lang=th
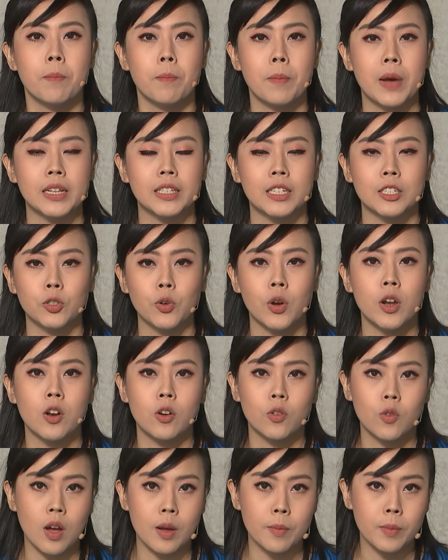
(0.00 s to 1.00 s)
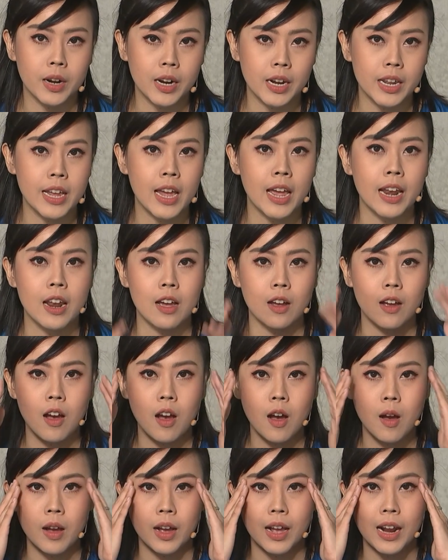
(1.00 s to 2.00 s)
มันจะช่วยลดความเครียดแล้ว
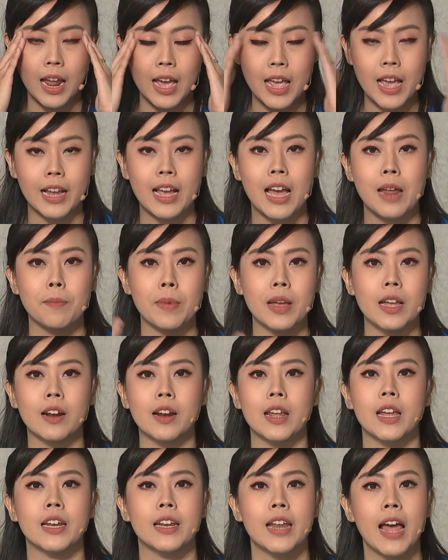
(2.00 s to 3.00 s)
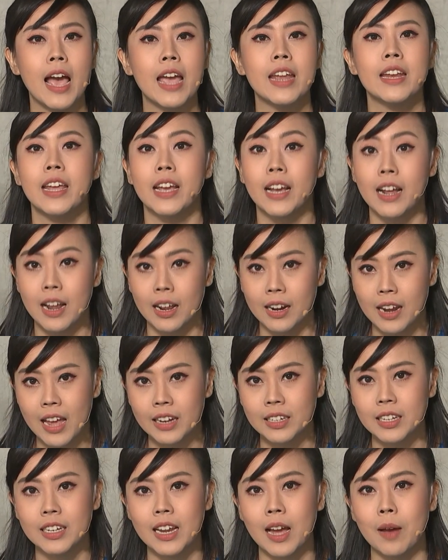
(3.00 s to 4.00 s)
ก็คลายอาการไมเกรนได้ในครั้งแร
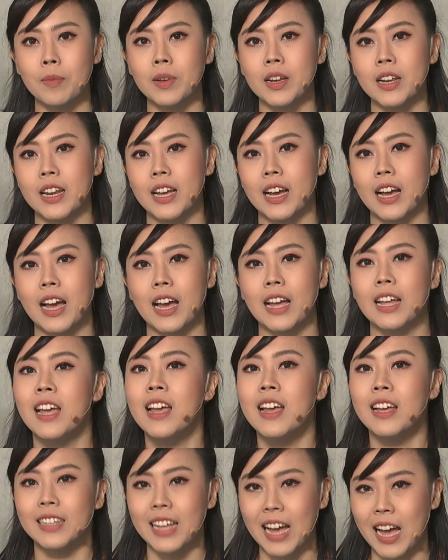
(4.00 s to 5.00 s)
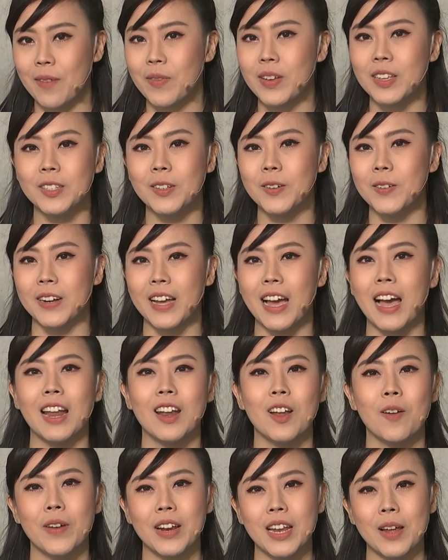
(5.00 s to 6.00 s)
กที่ทำเลยนะคะท้าพิสูจน์ค่ะ
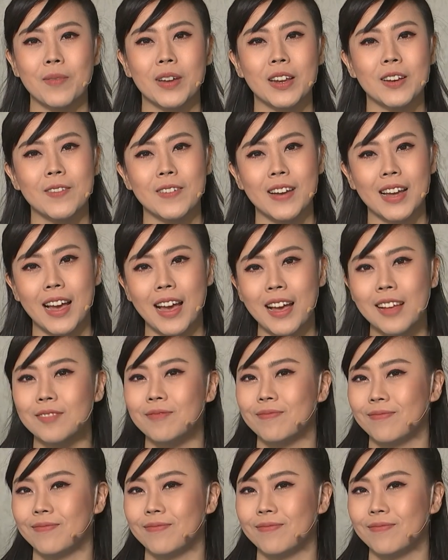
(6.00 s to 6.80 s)
ลองไปทำกันดูนะคะ